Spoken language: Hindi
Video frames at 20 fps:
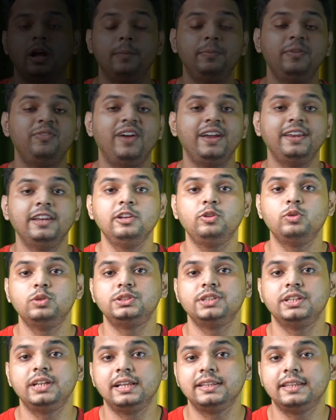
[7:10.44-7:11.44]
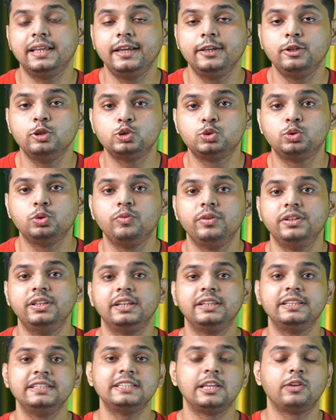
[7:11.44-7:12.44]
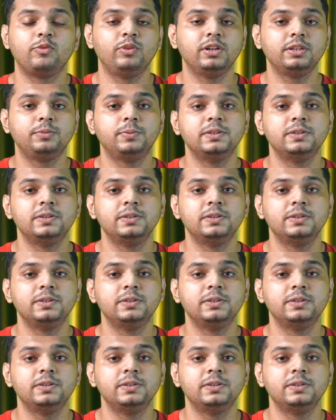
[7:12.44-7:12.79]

अभी फाइनल क्वेश्चन आता है दोस्तों वेदर दीज आर वर्थ